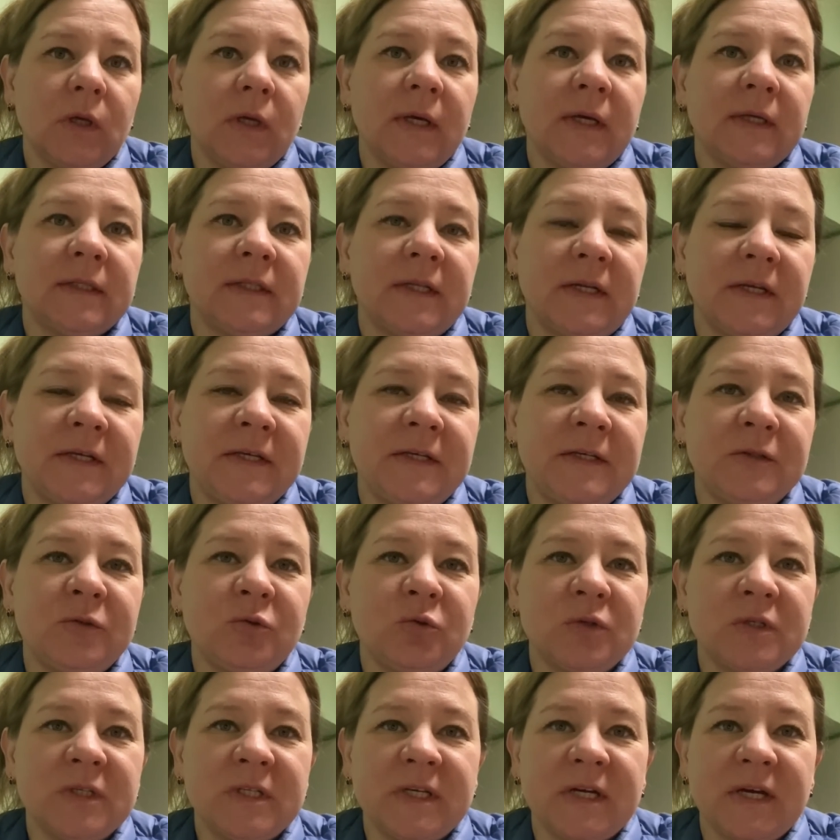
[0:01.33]
Дорогие
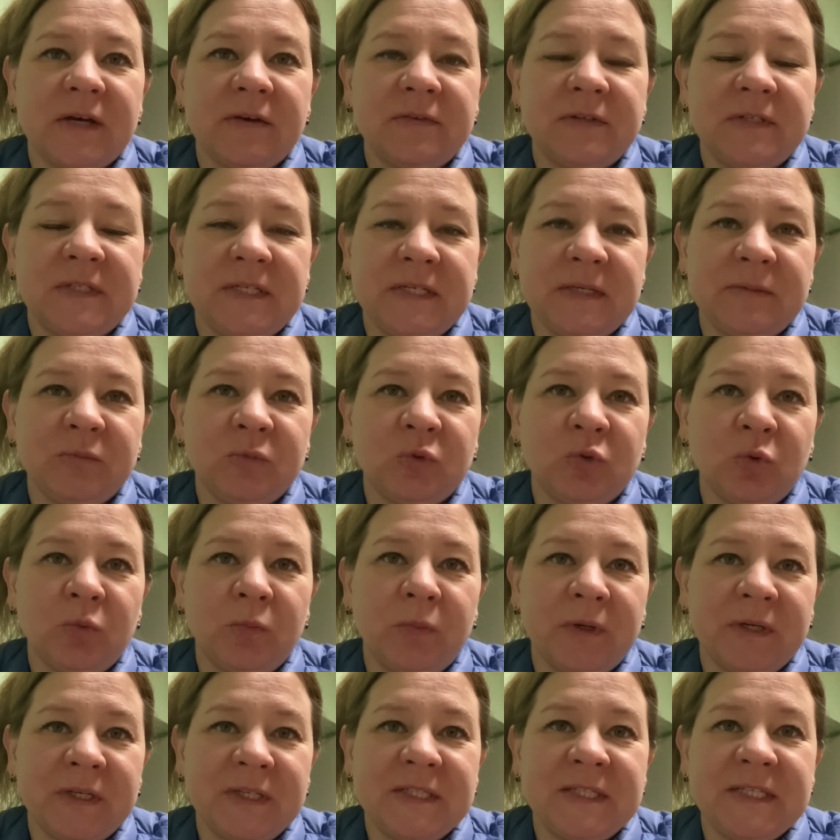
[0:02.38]
друзья, всем
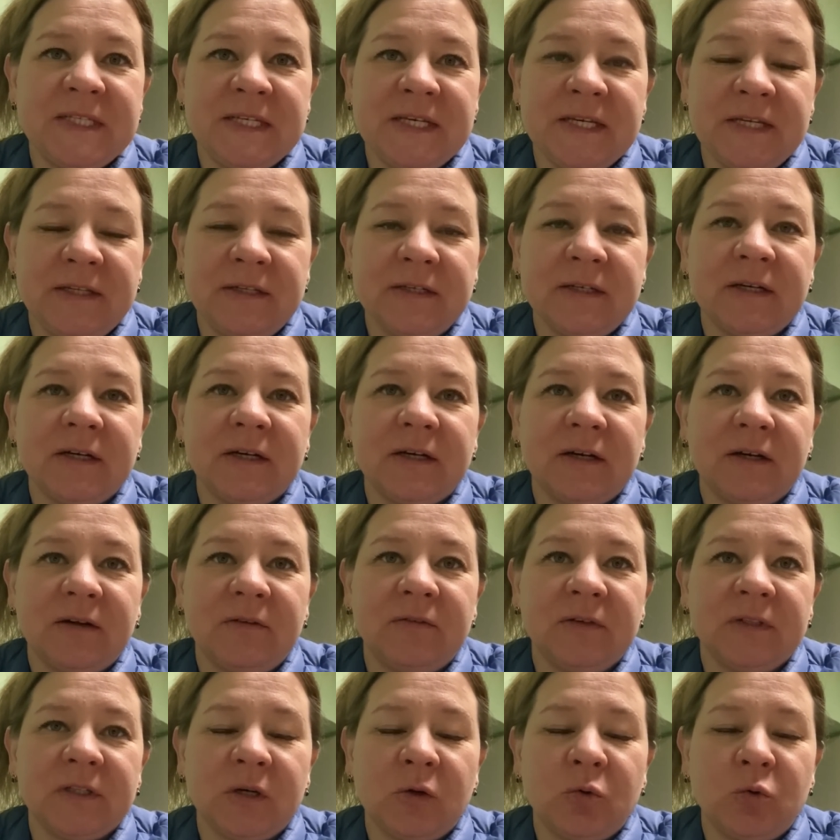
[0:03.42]
добрый день! А,
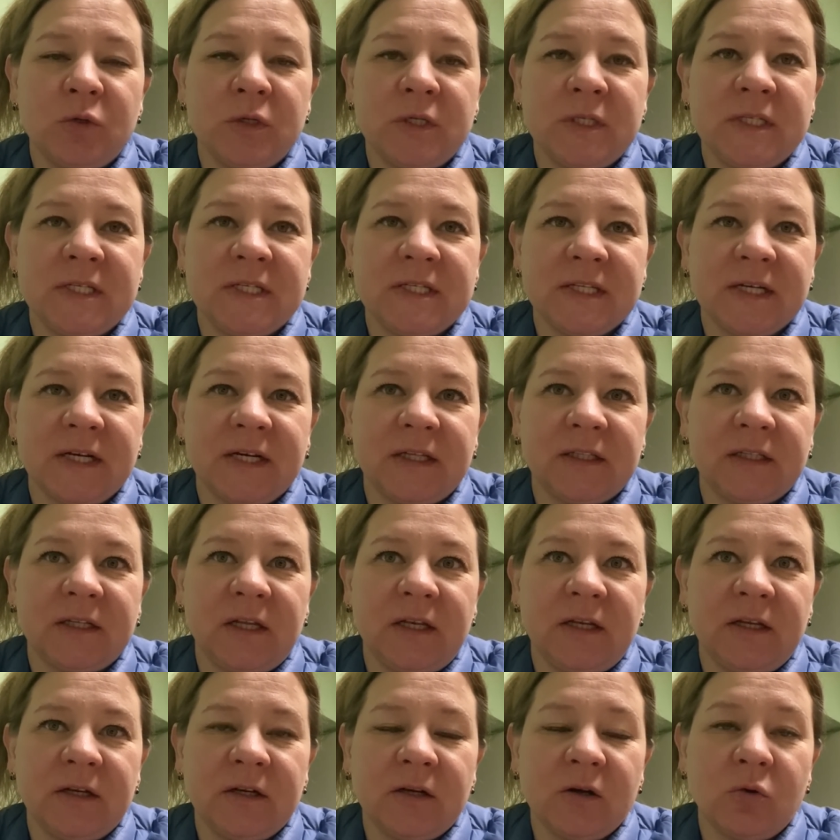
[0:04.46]
вы находитесь на
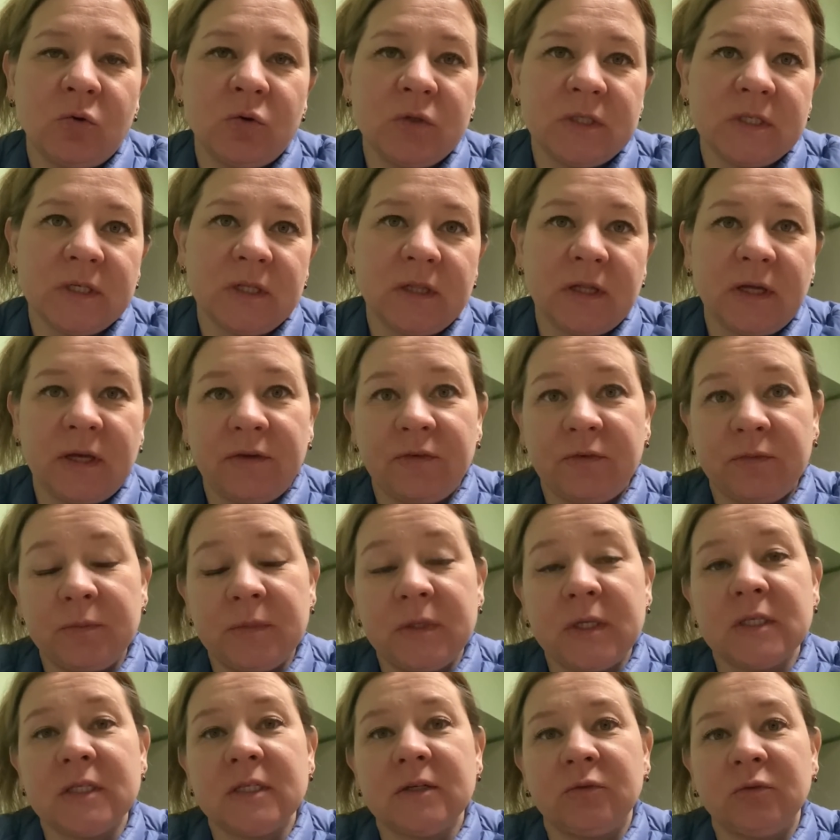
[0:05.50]
канале Кокоте Лайф.
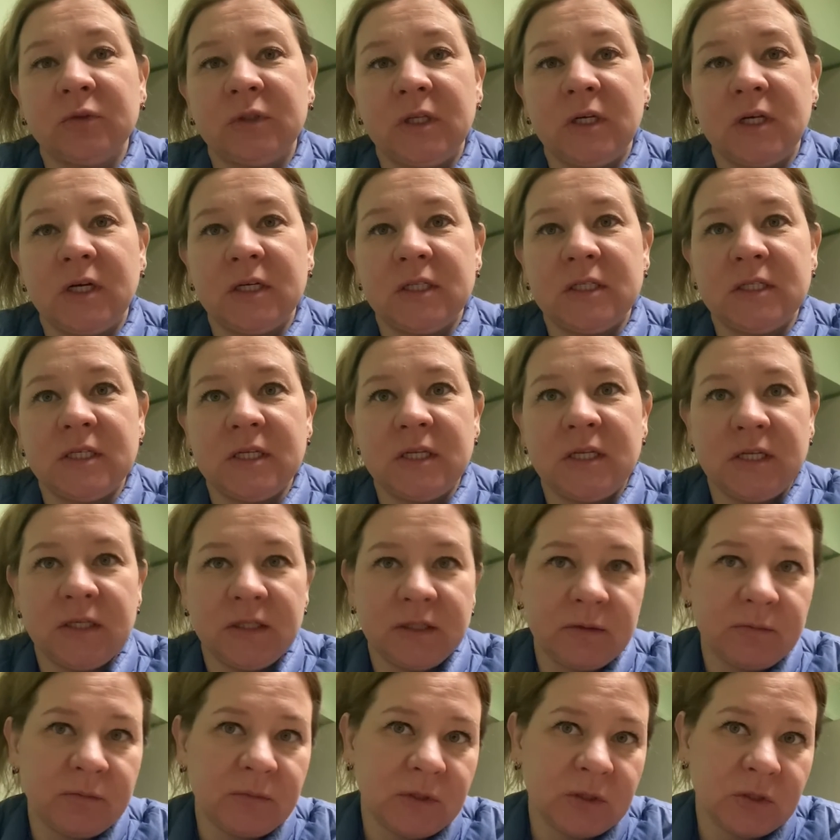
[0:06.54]
Меня зовут
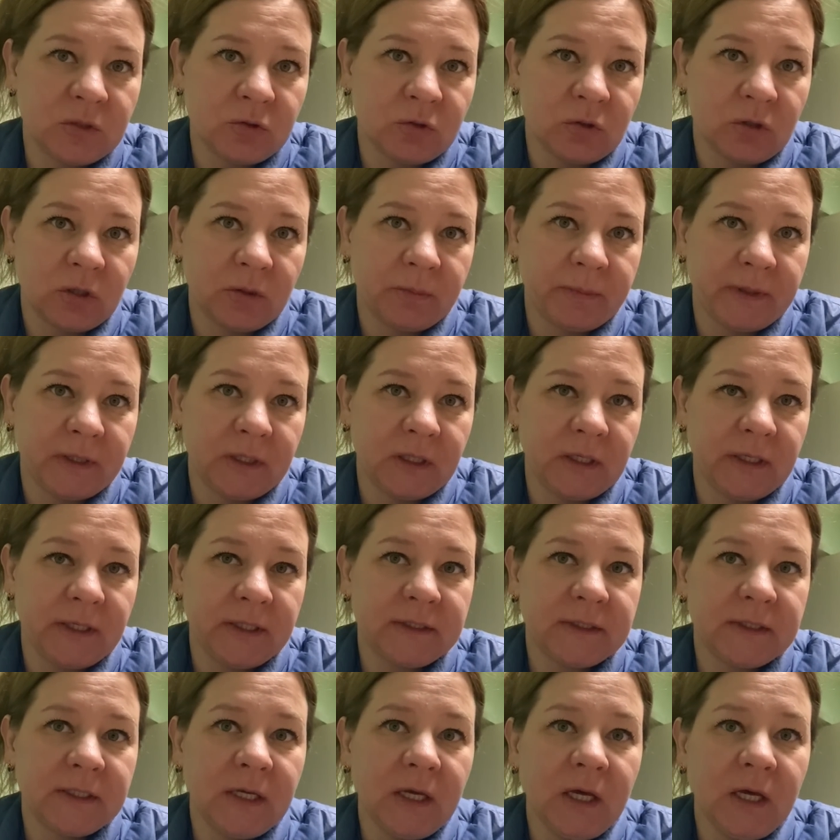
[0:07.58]
Екатерина, мне 45 лет.